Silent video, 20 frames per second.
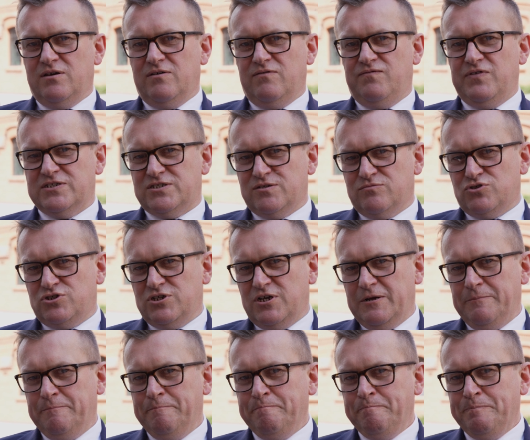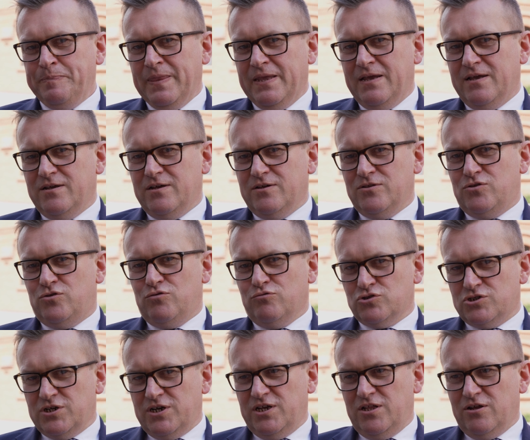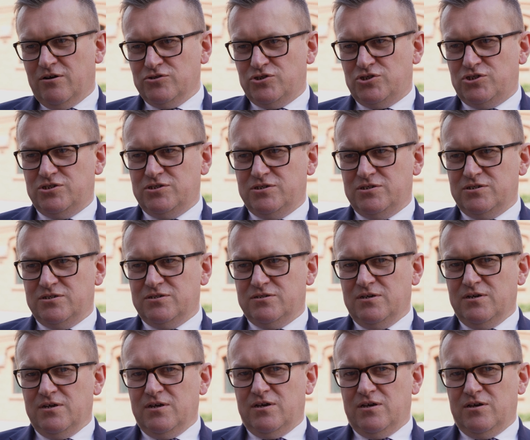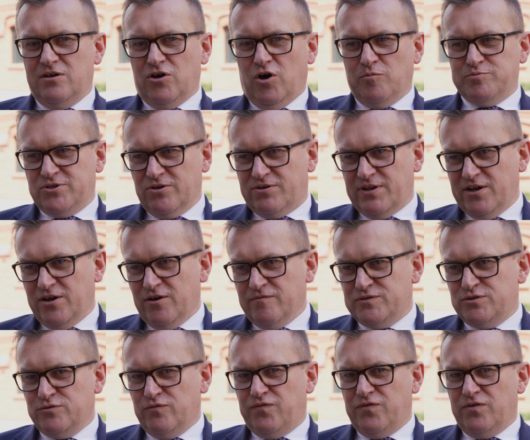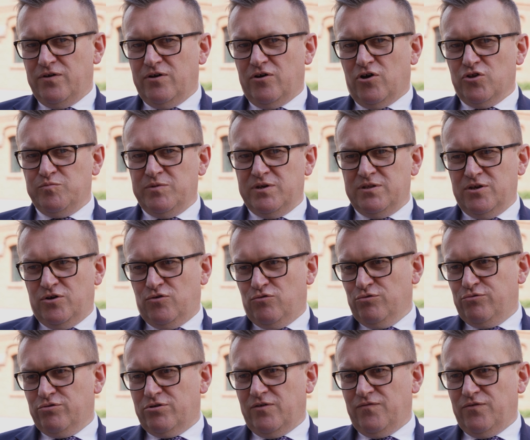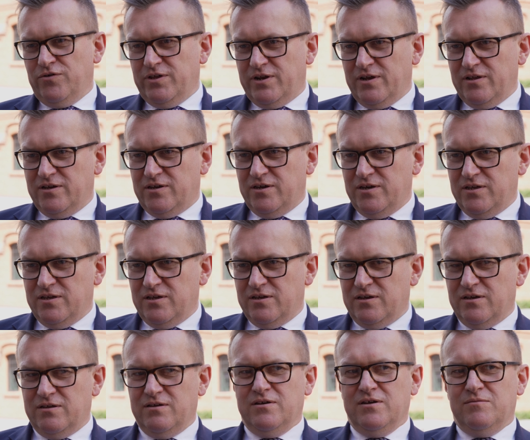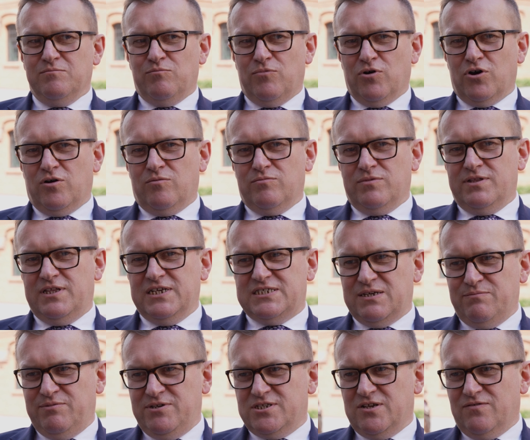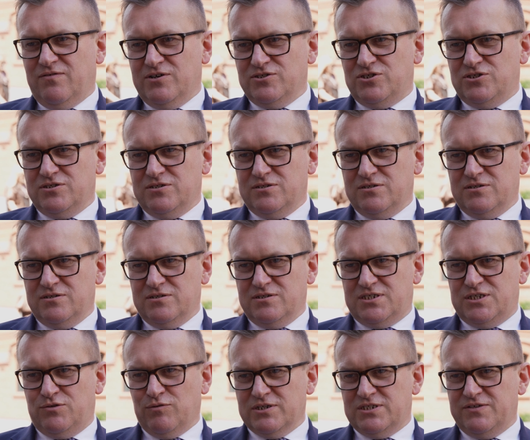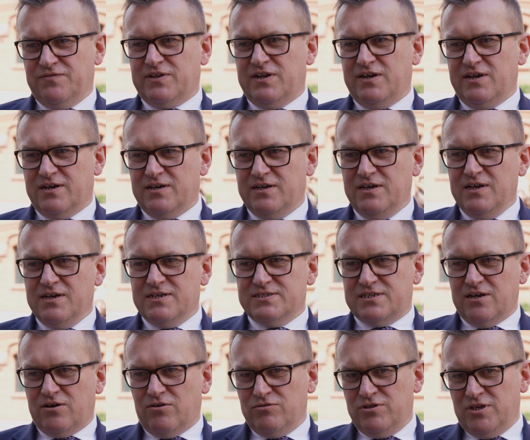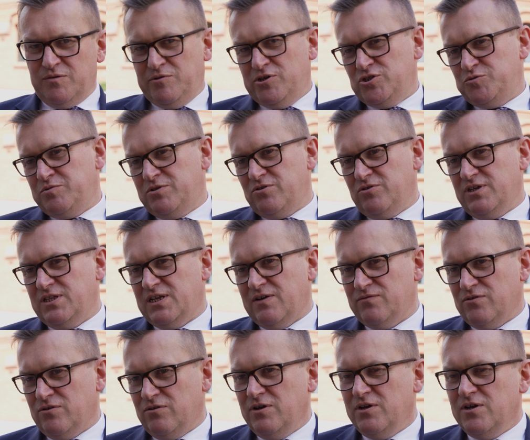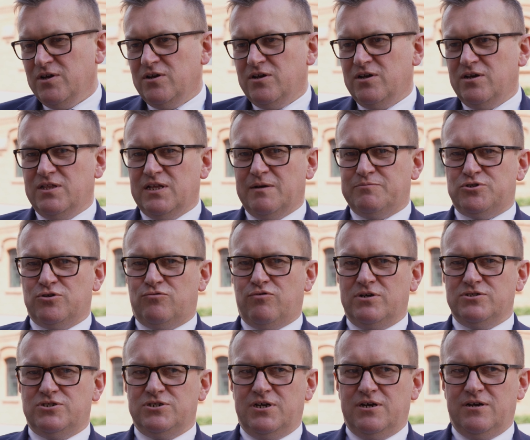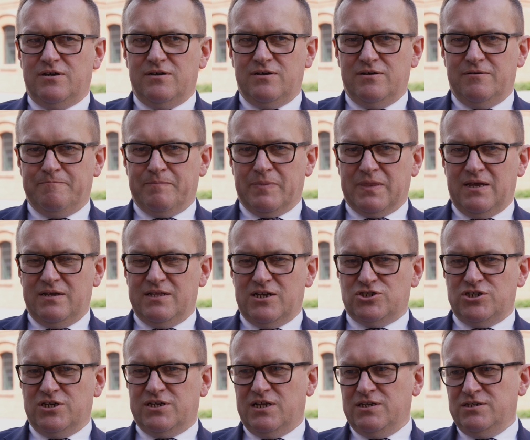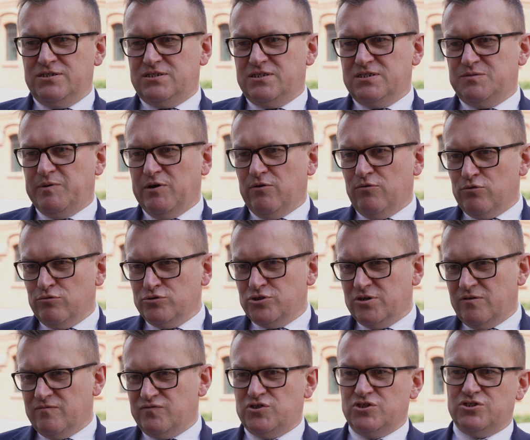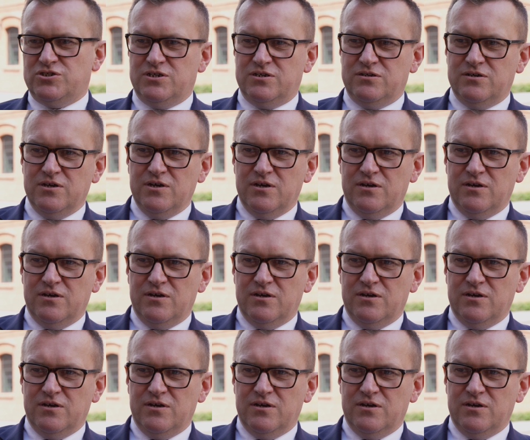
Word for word: wiedzą, że duże ilości obcokrajowców odmiennych kulturowo i religijnie mogą destabilizować sytuację w krajach zachodnich. Mieliśmy to niedawno na przykładzie naszej granicy z Białorusią, wcześniej